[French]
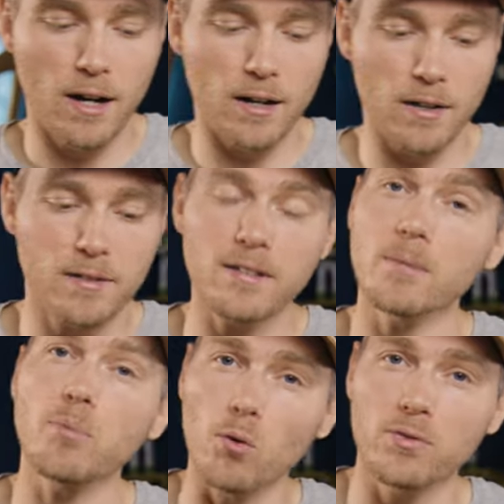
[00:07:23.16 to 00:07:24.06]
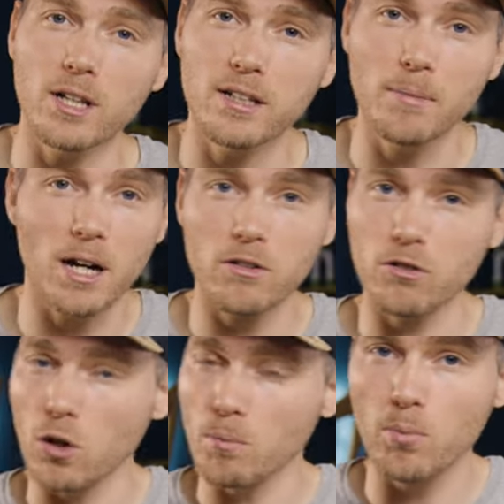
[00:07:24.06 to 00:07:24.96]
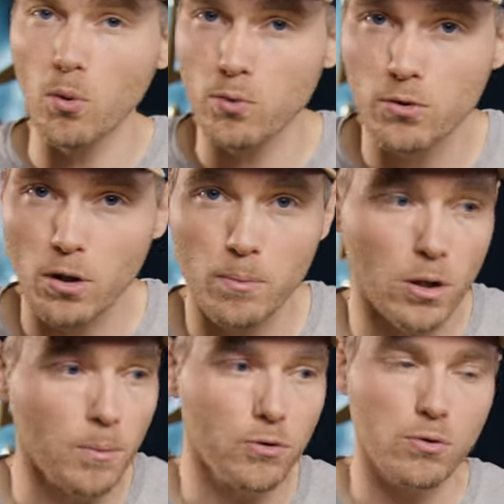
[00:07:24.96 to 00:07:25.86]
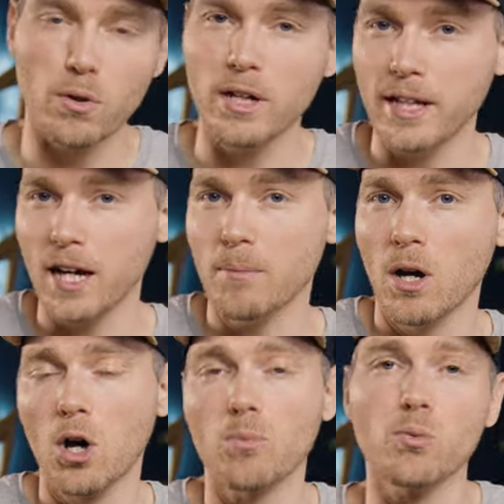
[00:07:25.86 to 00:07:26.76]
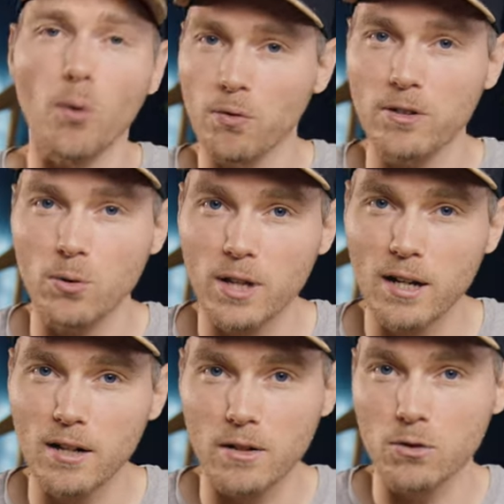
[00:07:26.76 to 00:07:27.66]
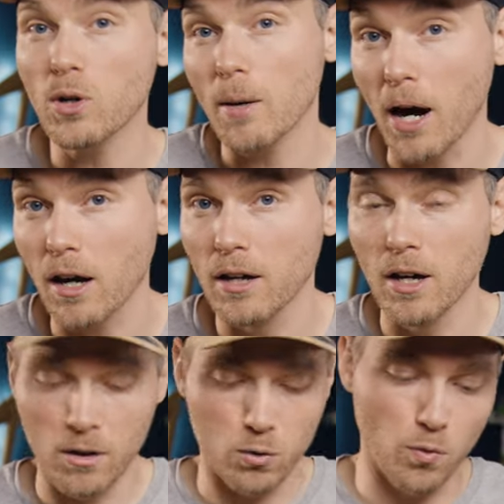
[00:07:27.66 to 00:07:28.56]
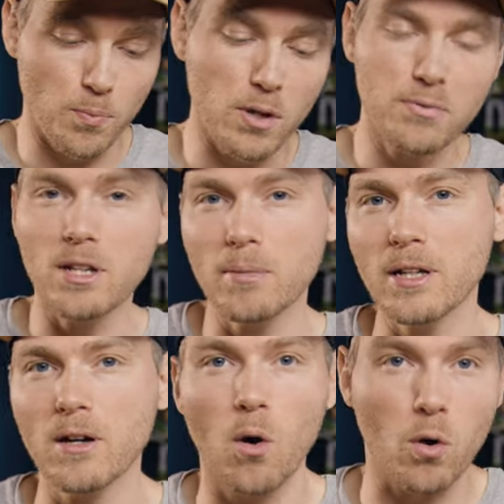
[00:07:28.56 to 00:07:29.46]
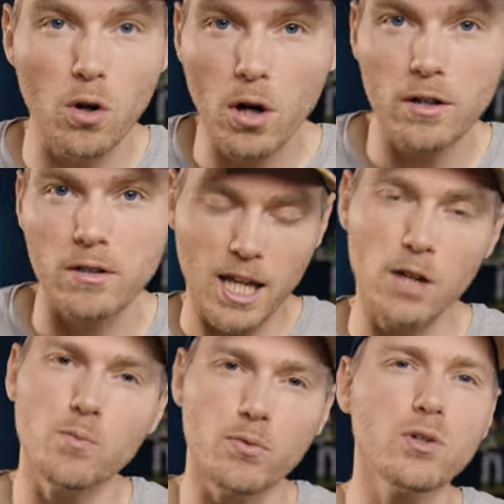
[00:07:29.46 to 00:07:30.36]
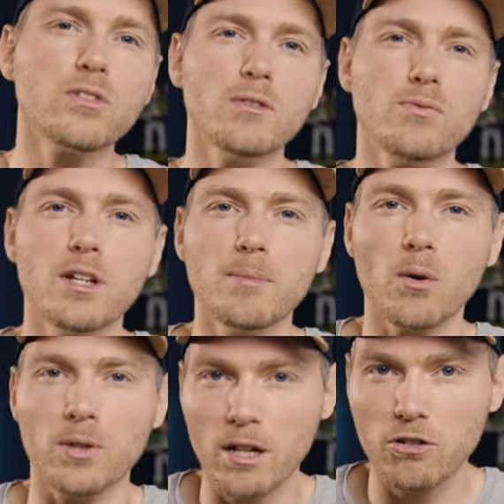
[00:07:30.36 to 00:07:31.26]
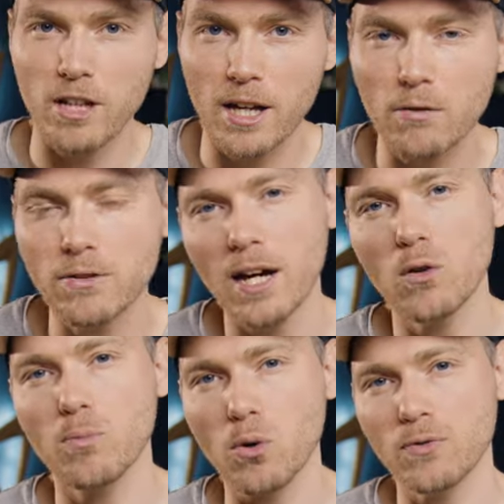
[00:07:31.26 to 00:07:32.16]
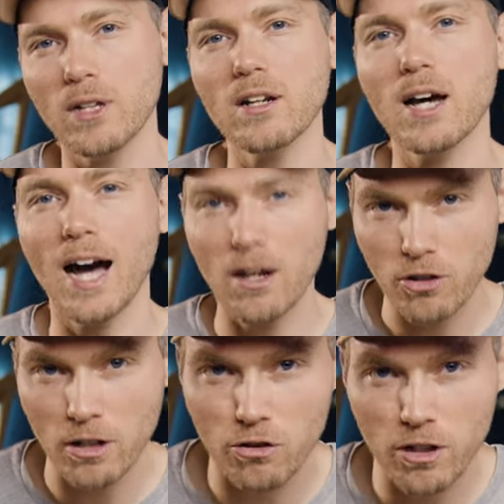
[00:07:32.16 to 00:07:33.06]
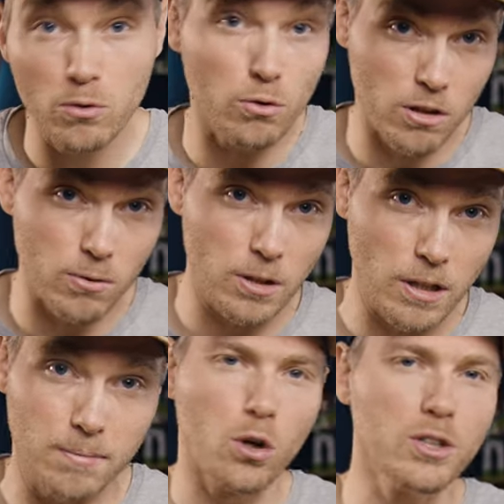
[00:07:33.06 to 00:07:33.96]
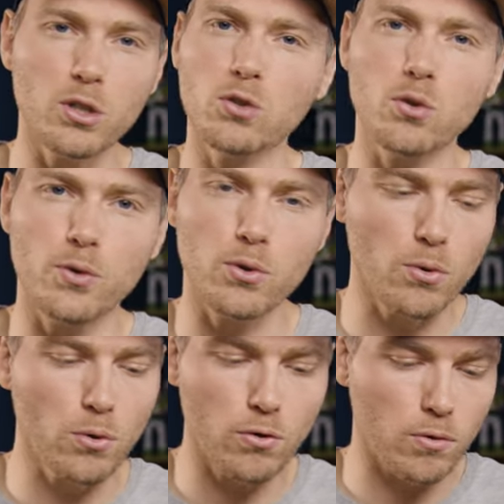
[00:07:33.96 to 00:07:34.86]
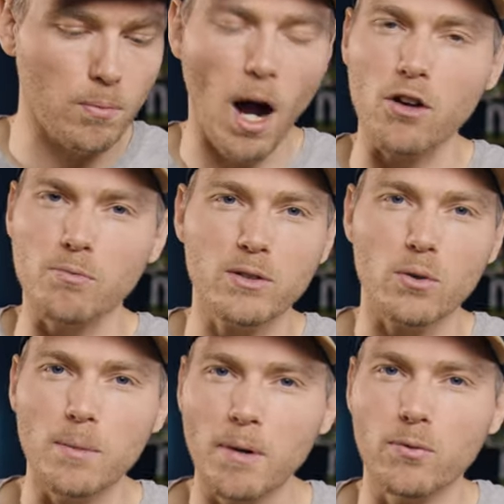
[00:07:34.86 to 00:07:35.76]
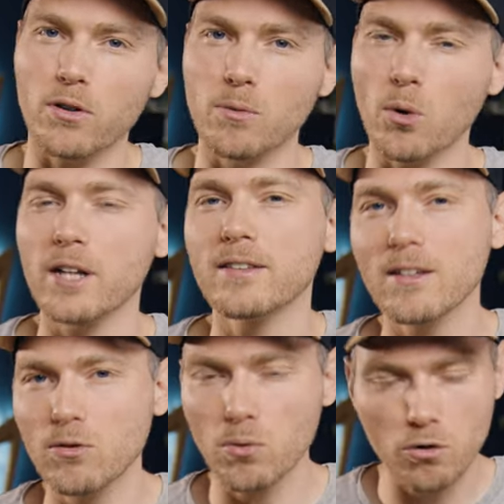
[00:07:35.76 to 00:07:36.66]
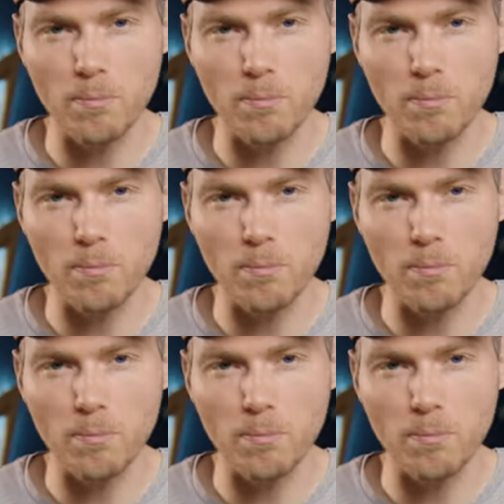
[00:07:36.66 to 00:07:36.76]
euh, ces profils d'images comme bon vous semble, comme sur les gammes plus professionnelles de la marque. Donc vous pouvez filmer en log, et vous pouvez aussi filmer en HDR via le profil HLG de chez Sony. Côté autofocus, je bah, je m'attendais pas forcément à être déçu,